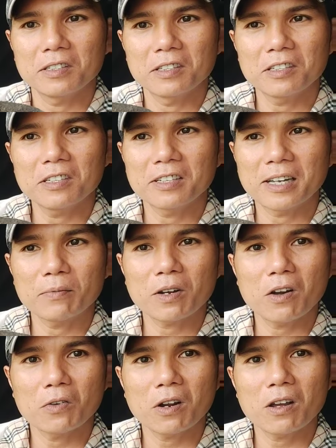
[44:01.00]
những đường kem
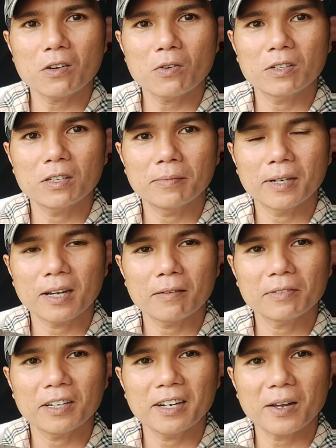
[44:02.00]
câu nó con người mình
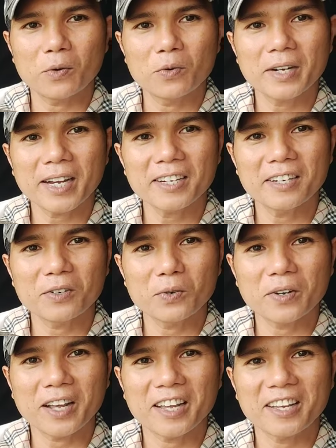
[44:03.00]
không thể nào uống nắng được
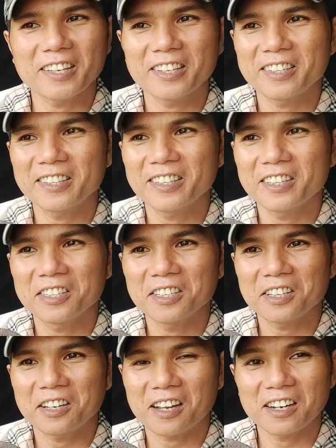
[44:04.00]
luôn
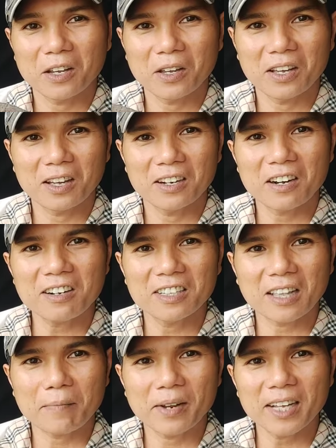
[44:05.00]
cái này à, rất
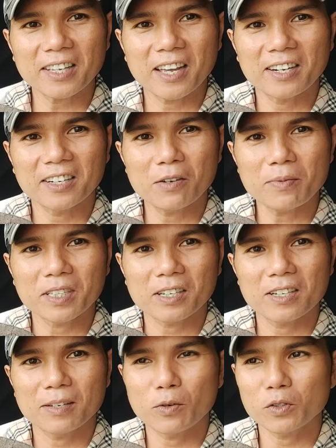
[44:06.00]
là tâm đắc nha nếu mà
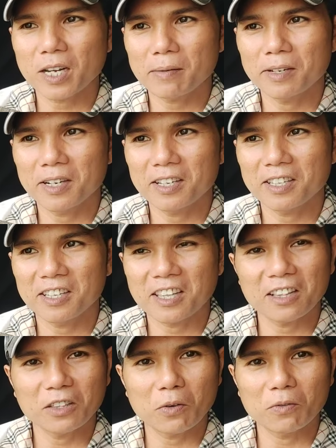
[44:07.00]
chơi bonsai mini thì
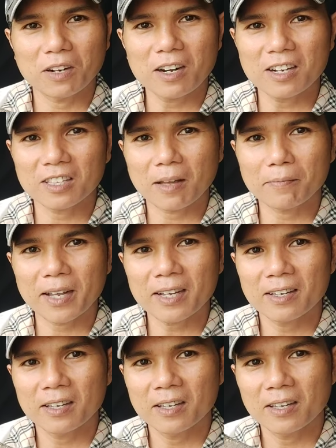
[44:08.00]
thanh tùng rất là tâm
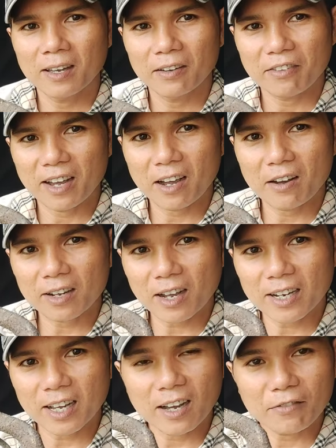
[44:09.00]
đắc và coi
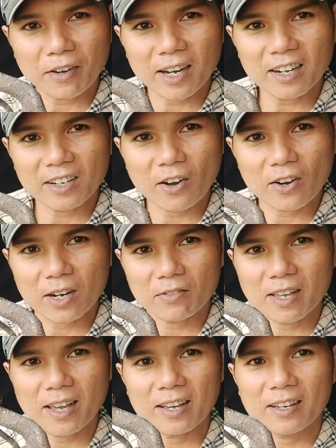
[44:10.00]
cái này không phải là non
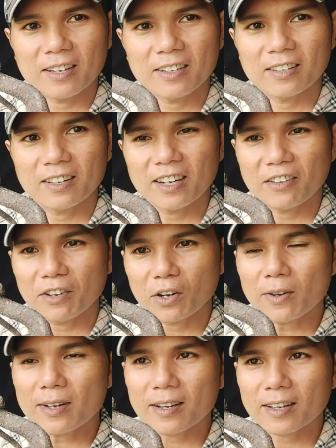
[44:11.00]
đâu nha cái này
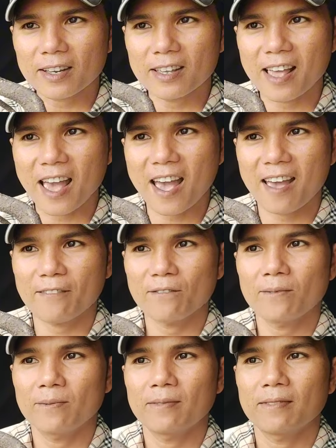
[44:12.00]
phải nói cực kỳ già
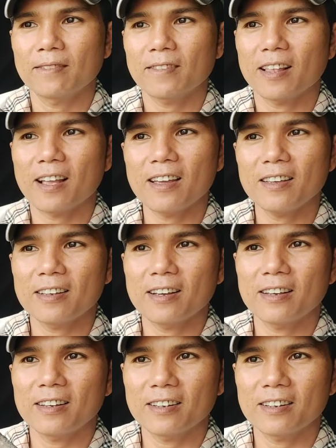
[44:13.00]
đây